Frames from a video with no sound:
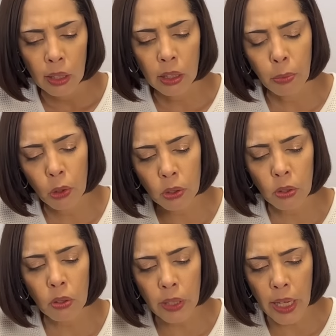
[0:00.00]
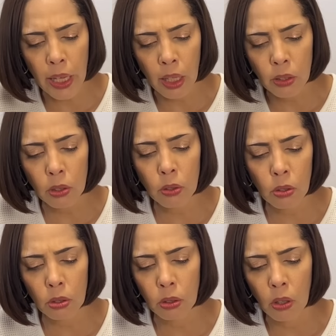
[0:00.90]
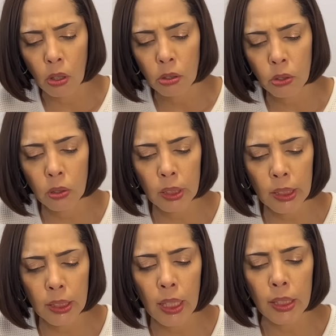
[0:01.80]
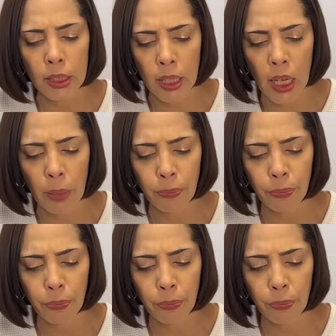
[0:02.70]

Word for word: で、冒頭で中国の駐日大使が、